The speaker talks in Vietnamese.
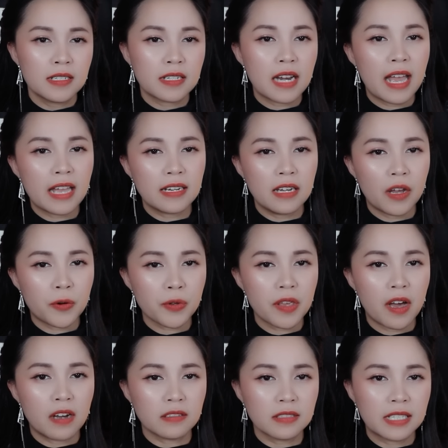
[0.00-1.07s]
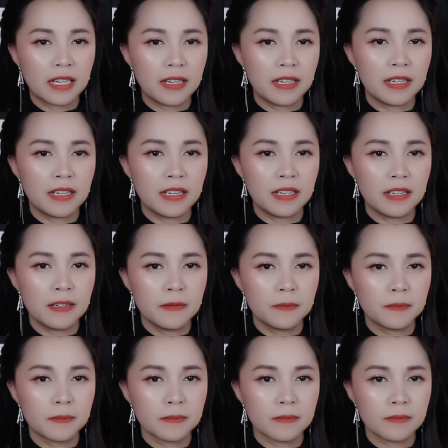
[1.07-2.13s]
Đang lau dọn thì...
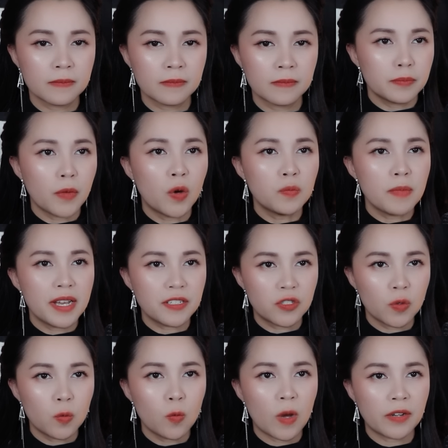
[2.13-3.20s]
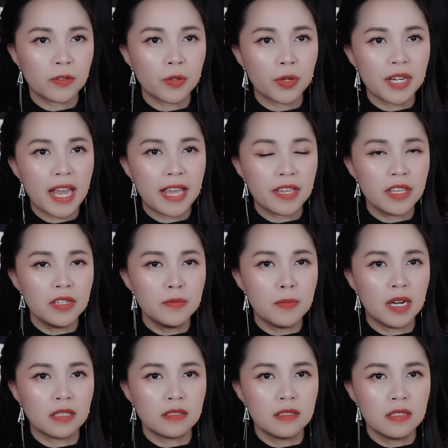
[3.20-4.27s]
Bốn bề xung quanh tối đen như
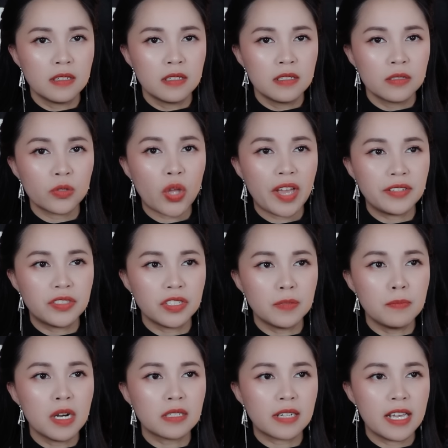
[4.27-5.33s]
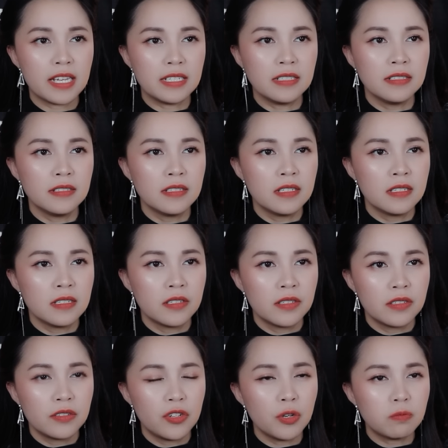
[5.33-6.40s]
mực, toàn trường mất điện.
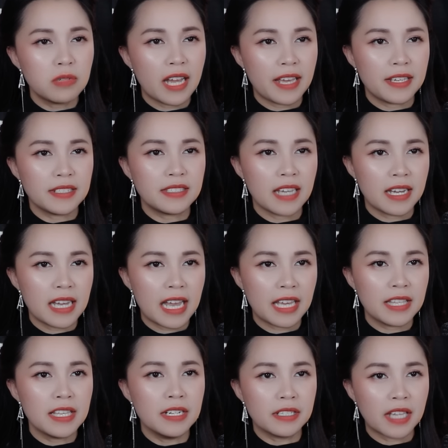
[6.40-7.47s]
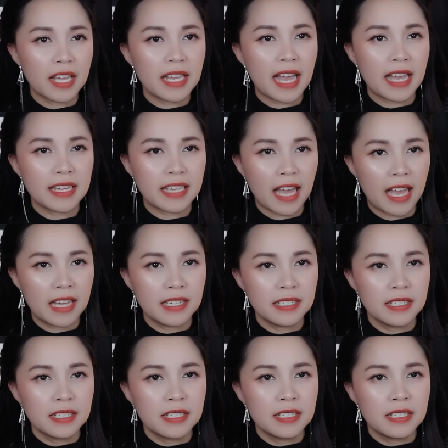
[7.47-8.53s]
Lúc này chẳng ai nhìn thấy ai cả.
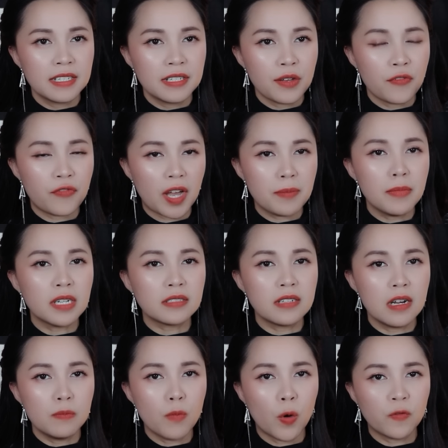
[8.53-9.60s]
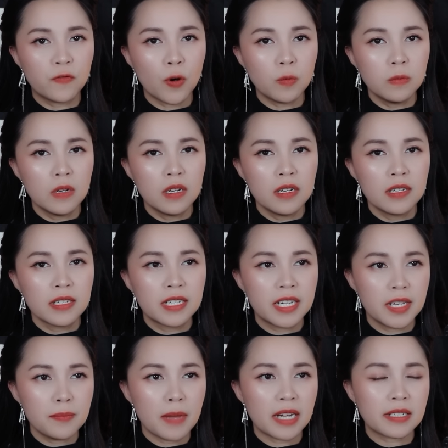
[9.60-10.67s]
Phải mất gần một phút
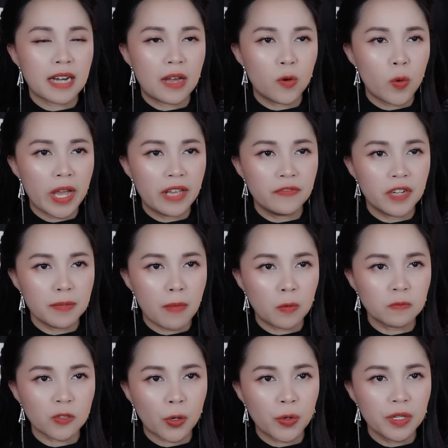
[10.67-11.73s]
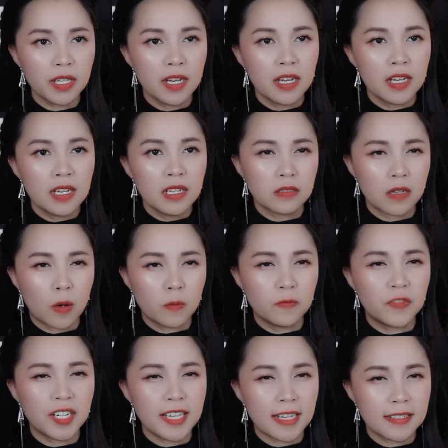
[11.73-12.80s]
khi mắt đã quen với bóng tối, cộng
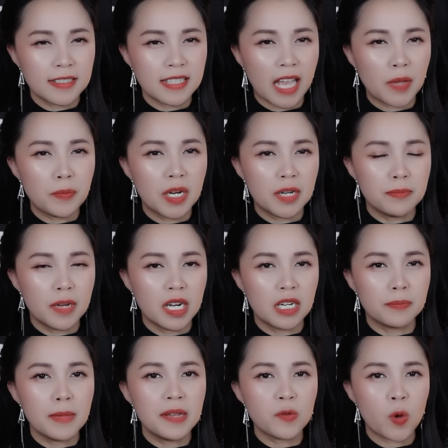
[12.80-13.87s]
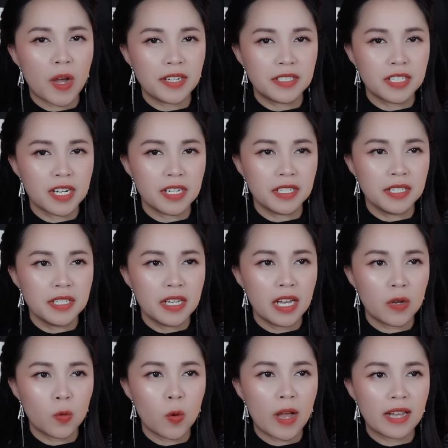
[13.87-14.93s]
với ánh sáng mờ mờ bên ngoài trời
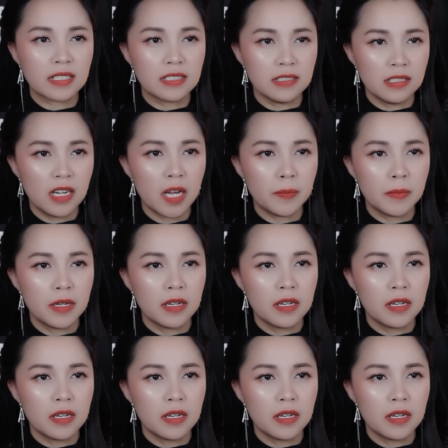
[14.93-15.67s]
hắt qua cửa lớp.